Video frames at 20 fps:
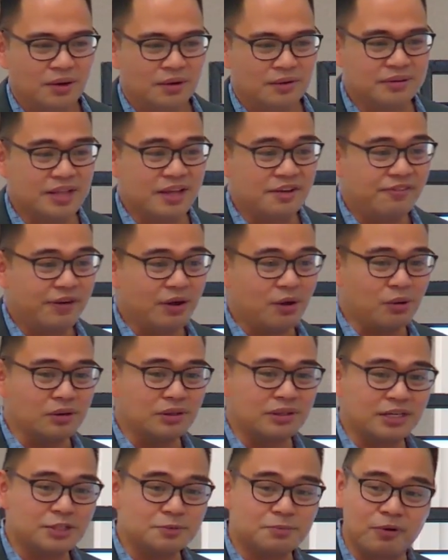difficult
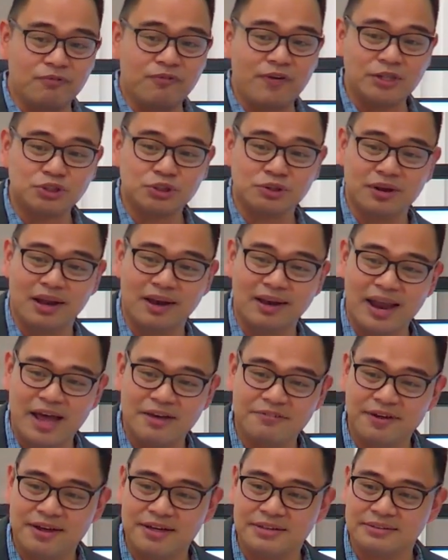his professional
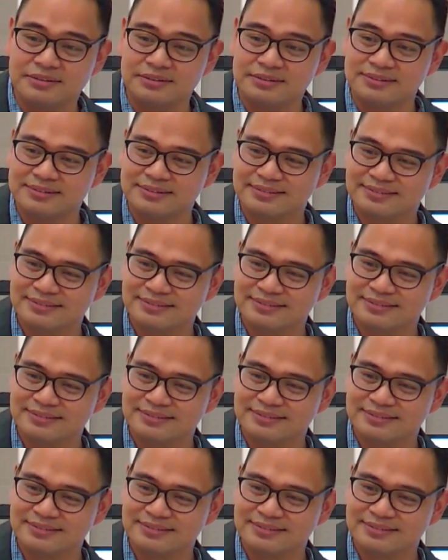life is.